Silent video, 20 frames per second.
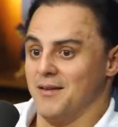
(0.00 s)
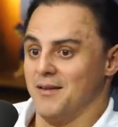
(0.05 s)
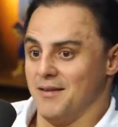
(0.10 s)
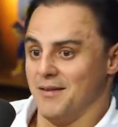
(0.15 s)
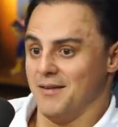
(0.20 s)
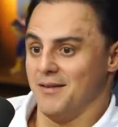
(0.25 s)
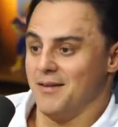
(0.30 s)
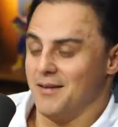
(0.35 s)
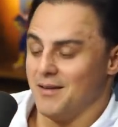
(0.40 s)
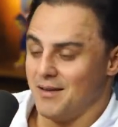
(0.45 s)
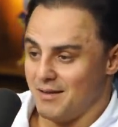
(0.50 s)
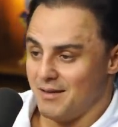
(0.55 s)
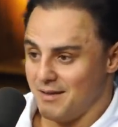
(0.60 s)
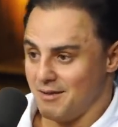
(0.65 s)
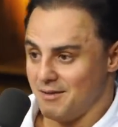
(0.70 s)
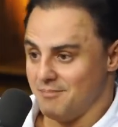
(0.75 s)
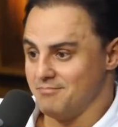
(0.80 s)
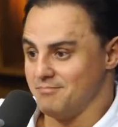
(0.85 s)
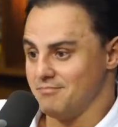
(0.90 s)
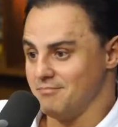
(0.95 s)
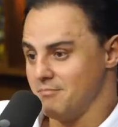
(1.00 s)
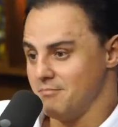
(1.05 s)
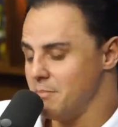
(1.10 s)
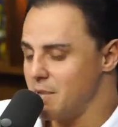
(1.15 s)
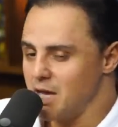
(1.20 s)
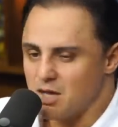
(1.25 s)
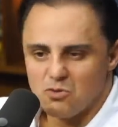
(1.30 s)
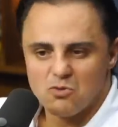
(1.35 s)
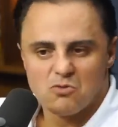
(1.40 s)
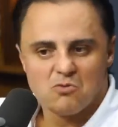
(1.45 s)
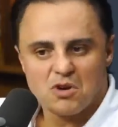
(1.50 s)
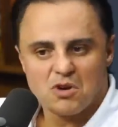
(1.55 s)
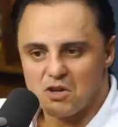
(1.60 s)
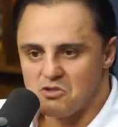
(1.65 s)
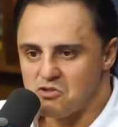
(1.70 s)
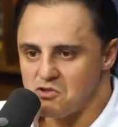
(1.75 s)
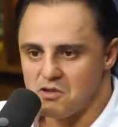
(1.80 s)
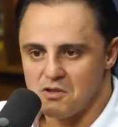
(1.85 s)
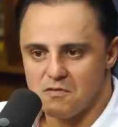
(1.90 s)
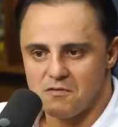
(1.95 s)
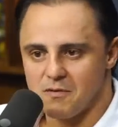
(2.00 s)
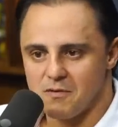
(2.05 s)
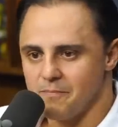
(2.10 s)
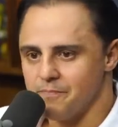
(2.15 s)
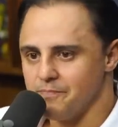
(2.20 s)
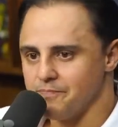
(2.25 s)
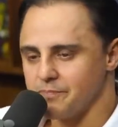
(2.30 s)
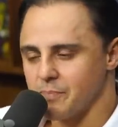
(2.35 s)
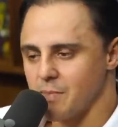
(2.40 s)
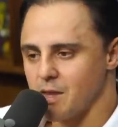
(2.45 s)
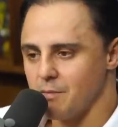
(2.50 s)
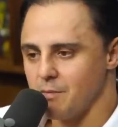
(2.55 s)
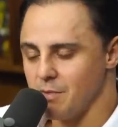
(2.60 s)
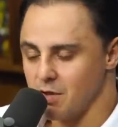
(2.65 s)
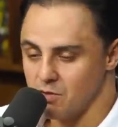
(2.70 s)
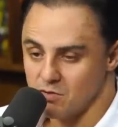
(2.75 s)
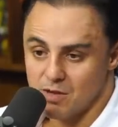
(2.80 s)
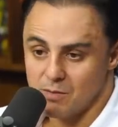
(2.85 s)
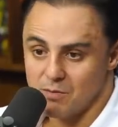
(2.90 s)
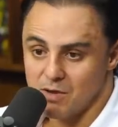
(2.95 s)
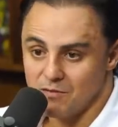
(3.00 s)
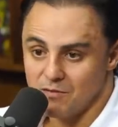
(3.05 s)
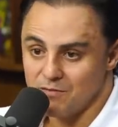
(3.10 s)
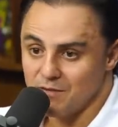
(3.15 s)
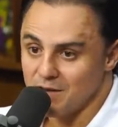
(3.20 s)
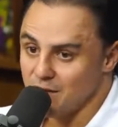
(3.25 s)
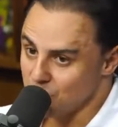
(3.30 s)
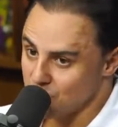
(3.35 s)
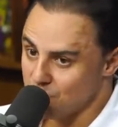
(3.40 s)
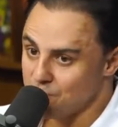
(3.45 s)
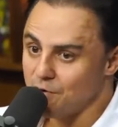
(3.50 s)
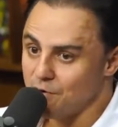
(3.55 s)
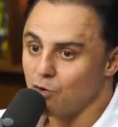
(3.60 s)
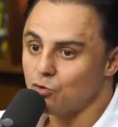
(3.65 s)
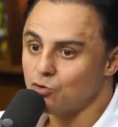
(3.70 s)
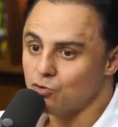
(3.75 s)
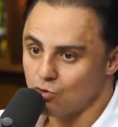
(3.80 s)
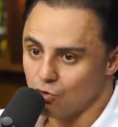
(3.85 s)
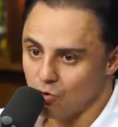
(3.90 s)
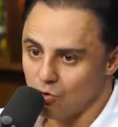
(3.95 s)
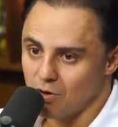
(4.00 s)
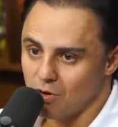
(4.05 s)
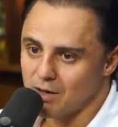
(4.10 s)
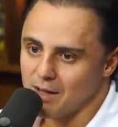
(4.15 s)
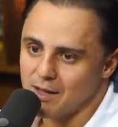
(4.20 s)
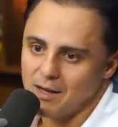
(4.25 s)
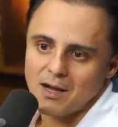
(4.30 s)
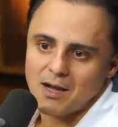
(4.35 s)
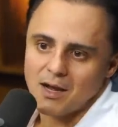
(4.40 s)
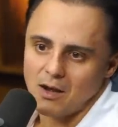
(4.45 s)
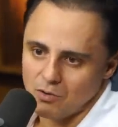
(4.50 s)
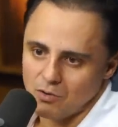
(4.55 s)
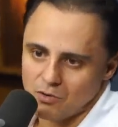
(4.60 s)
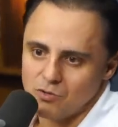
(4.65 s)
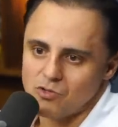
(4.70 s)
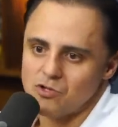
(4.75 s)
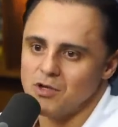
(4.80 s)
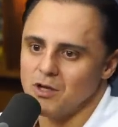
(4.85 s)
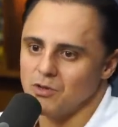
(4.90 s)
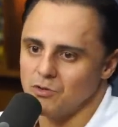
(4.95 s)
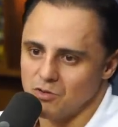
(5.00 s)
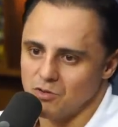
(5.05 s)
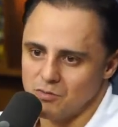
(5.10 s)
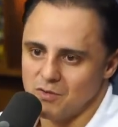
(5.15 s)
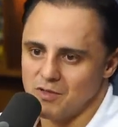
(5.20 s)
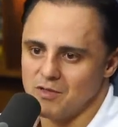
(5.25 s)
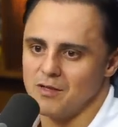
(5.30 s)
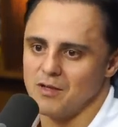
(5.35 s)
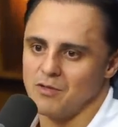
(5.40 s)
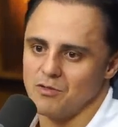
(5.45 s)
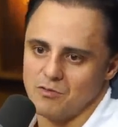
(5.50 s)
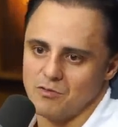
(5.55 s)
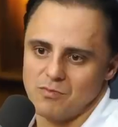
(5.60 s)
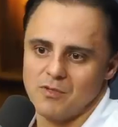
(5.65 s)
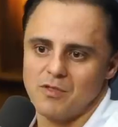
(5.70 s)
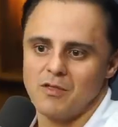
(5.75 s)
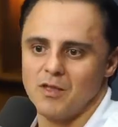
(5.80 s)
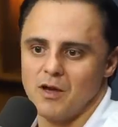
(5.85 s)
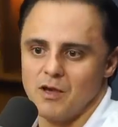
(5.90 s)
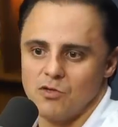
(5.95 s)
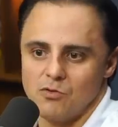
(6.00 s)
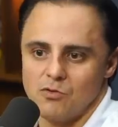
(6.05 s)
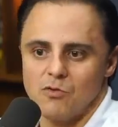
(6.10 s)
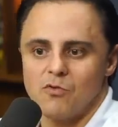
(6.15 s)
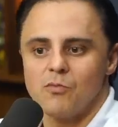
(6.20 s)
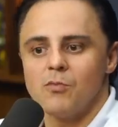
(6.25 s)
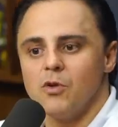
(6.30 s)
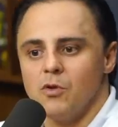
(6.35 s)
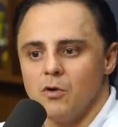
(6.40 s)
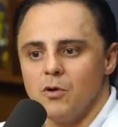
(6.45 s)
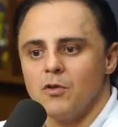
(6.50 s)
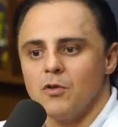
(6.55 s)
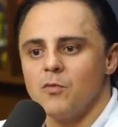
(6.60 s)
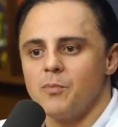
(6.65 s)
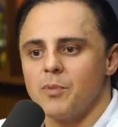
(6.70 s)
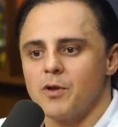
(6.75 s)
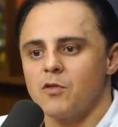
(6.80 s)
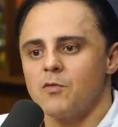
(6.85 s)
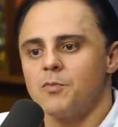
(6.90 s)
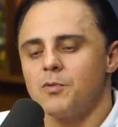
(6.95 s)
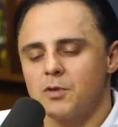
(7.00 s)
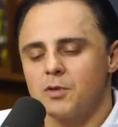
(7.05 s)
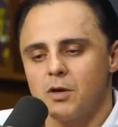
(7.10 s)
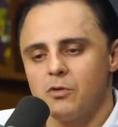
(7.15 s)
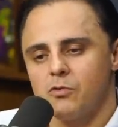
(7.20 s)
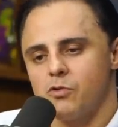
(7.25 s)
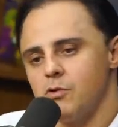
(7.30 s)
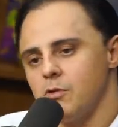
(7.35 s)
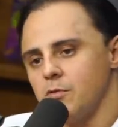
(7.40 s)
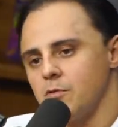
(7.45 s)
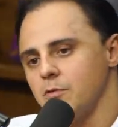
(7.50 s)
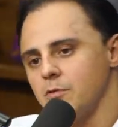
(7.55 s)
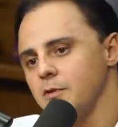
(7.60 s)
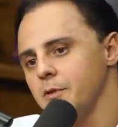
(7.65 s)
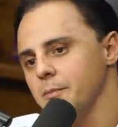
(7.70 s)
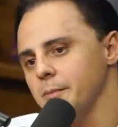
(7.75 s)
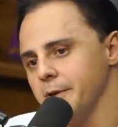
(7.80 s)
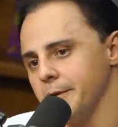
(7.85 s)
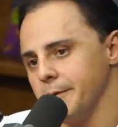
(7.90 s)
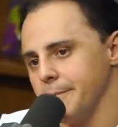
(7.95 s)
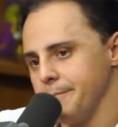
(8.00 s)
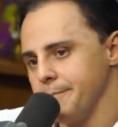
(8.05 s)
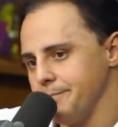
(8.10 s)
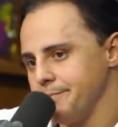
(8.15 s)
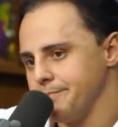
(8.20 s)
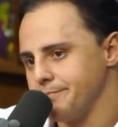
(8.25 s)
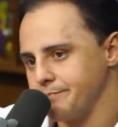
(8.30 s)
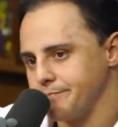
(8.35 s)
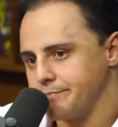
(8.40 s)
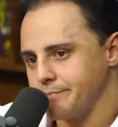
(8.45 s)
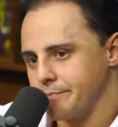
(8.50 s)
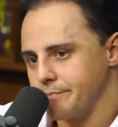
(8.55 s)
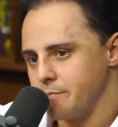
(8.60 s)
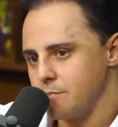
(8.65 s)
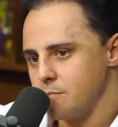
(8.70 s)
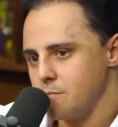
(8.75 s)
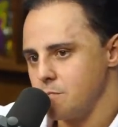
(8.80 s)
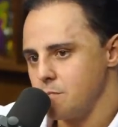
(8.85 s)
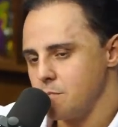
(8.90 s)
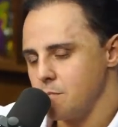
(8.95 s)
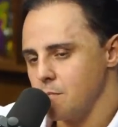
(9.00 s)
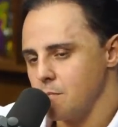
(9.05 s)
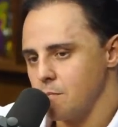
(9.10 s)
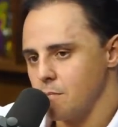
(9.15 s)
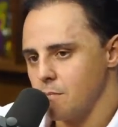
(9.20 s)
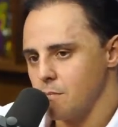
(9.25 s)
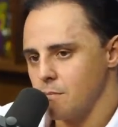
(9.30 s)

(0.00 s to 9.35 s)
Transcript: é, medo nunca tive, mas eu também acho que faltou aquele carro que eu tinha em 2006, 2007, 2008 para disputar o título também. Né? Como é que é a relação